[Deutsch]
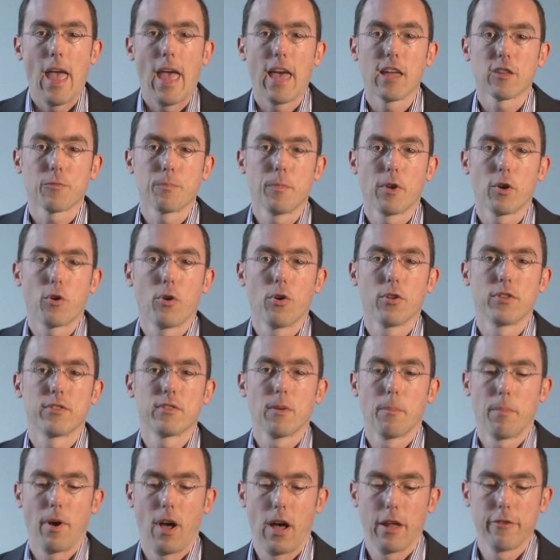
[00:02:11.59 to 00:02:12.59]
Erstmal
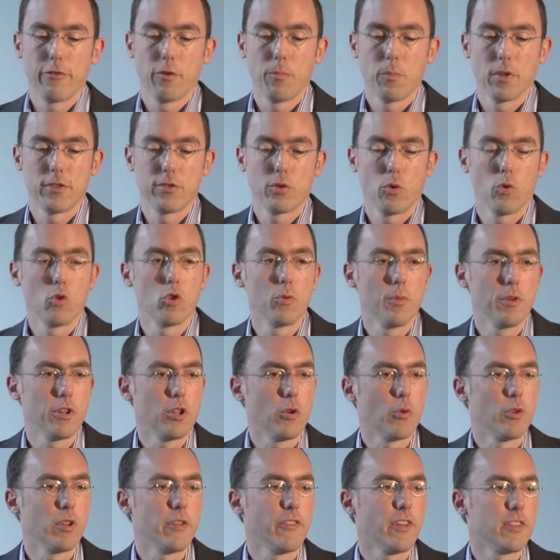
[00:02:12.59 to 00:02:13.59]
kurz ein paar Informationen über
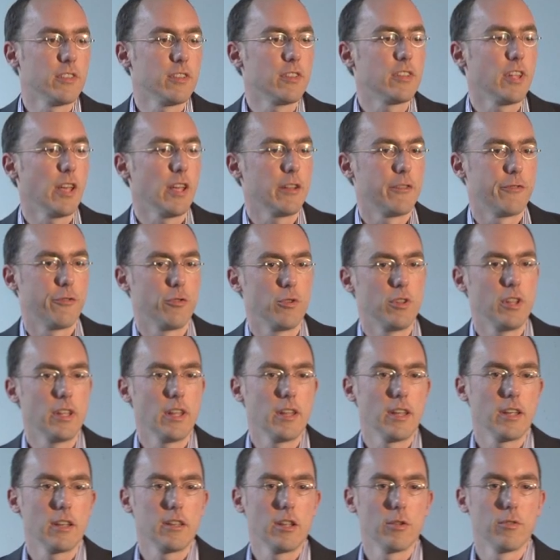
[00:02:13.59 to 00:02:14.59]
die Universität für
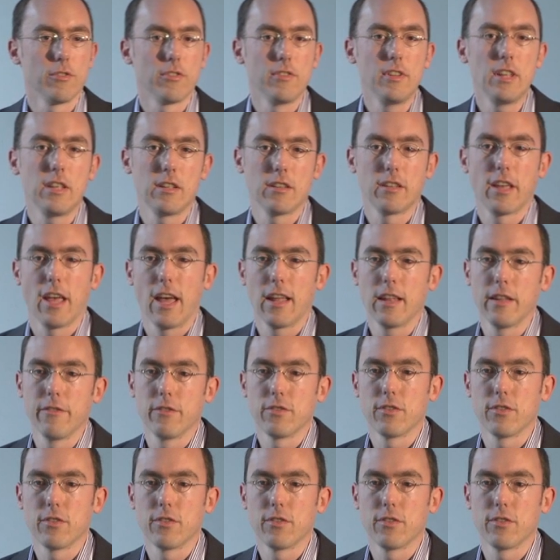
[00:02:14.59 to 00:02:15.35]
diejenigen, die uns nicht kennen.